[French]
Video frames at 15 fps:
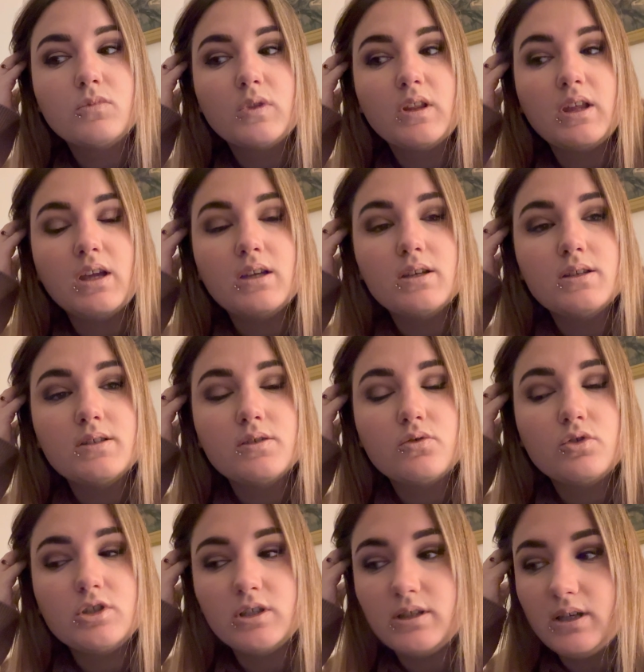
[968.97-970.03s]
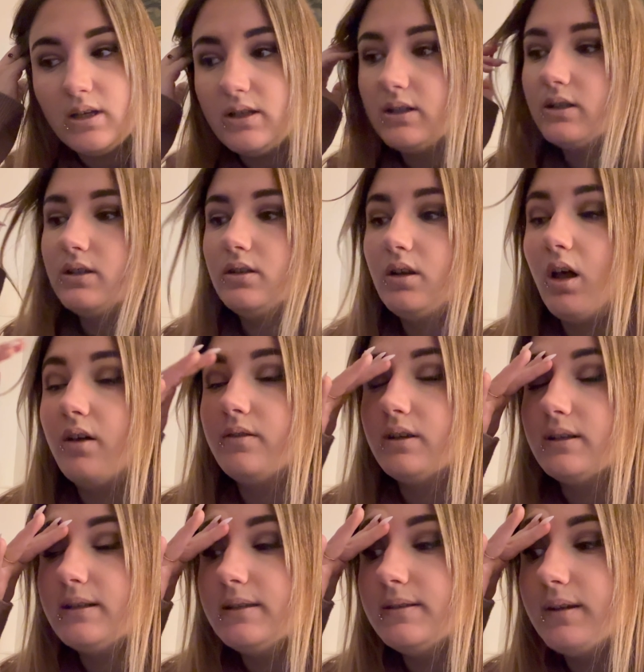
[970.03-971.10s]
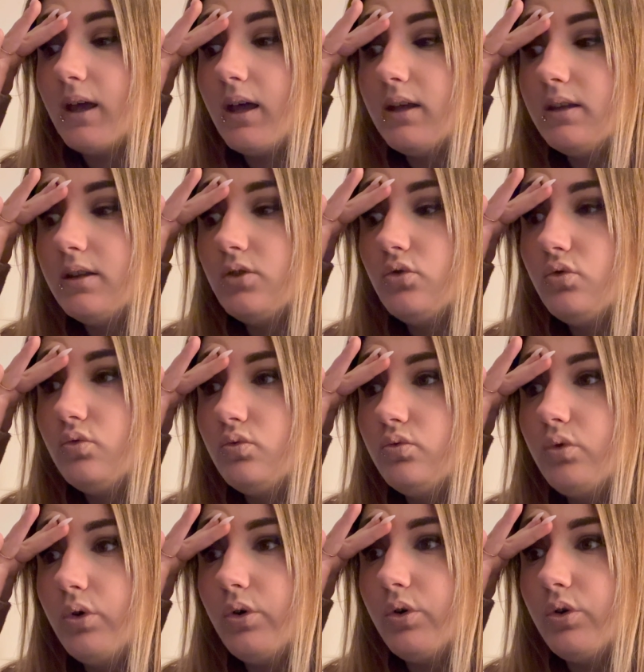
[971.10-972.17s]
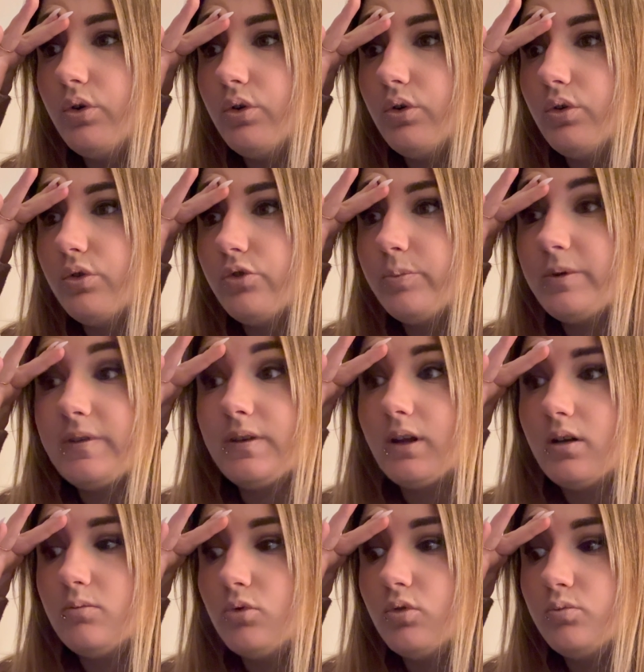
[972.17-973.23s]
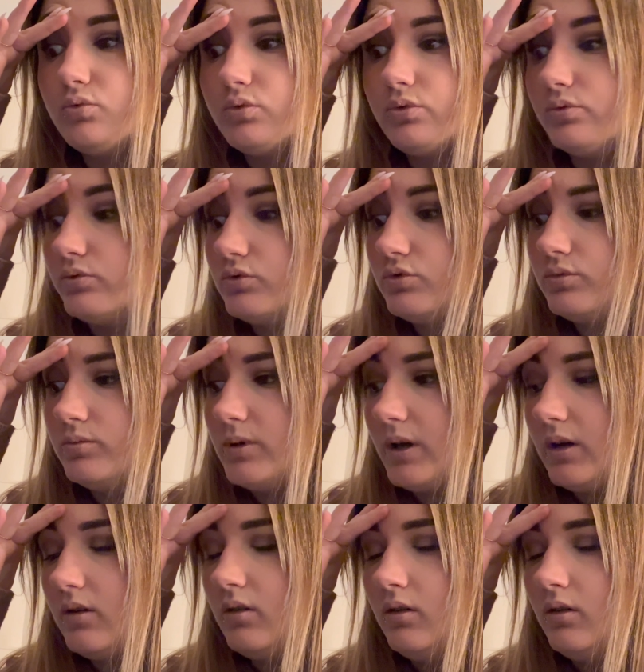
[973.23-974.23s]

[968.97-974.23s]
Qu'est-ce que j'ai galéré avec les tailles et tout, euh, spécialement pour YouTube là.